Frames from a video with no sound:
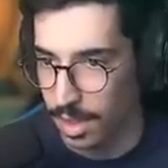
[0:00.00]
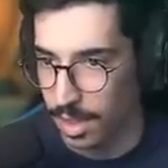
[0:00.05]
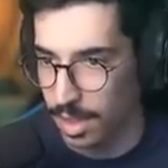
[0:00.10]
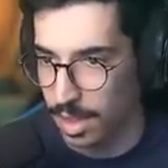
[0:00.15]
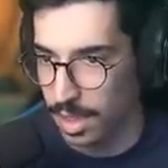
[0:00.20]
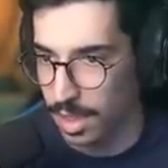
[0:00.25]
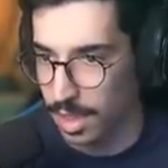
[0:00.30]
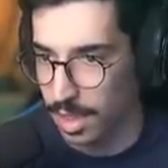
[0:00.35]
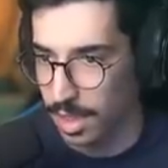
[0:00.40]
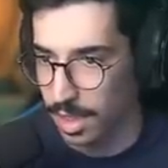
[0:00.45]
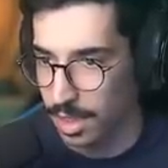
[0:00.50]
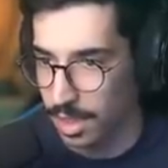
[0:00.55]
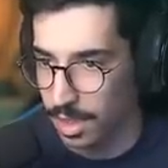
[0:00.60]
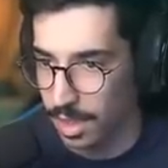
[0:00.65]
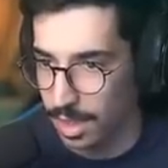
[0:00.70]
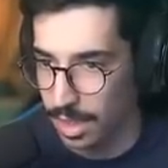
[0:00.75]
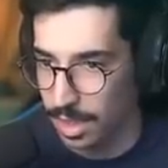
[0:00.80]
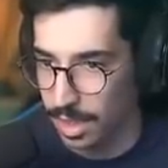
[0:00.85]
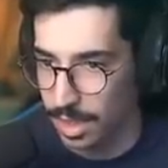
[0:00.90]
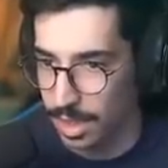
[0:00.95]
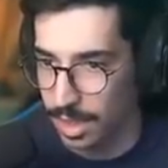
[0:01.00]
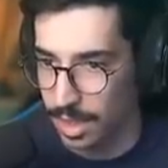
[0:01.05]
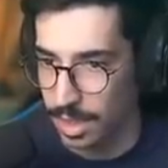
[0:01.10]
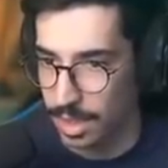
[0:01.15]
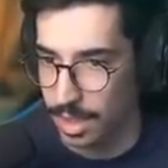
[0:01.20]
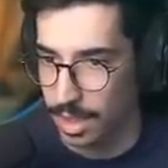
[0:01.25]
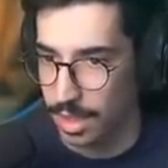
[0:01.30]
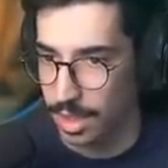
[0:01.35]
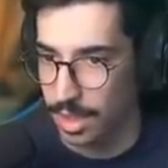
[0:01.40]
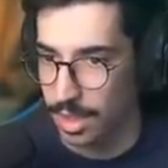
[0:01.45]
آخ لا لا
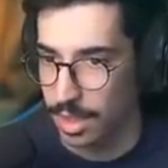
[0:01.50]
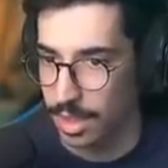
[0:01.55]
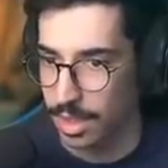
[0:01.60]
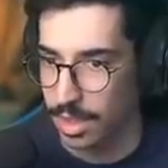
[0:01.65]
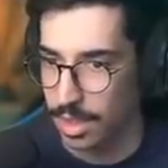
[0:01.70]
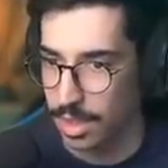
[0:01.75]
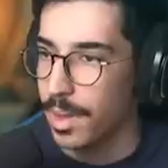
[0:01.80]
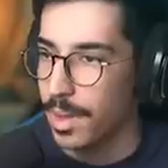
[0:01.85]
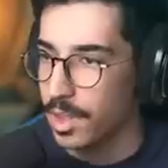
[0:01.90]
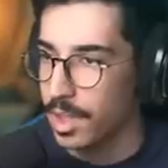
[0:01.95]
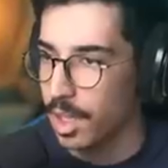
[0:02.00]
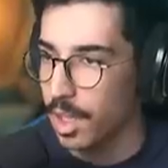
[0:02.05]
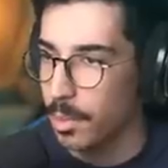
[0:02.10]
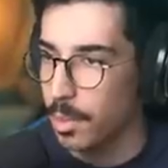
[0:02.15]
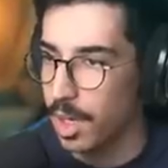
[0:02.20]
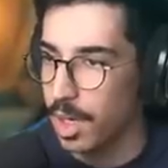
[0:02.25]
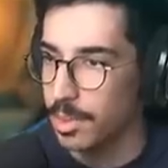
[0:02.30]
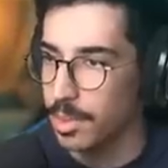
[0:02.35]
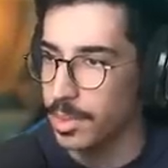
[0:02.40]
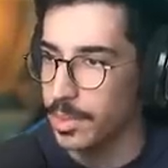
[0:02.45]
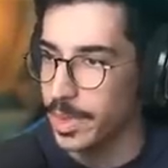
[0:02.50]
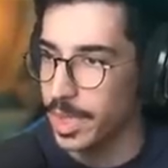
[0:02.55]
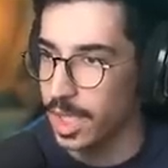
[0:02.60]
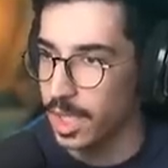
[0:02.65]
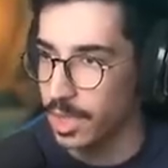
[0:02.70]
لا لا لا لا نو بروبلم يا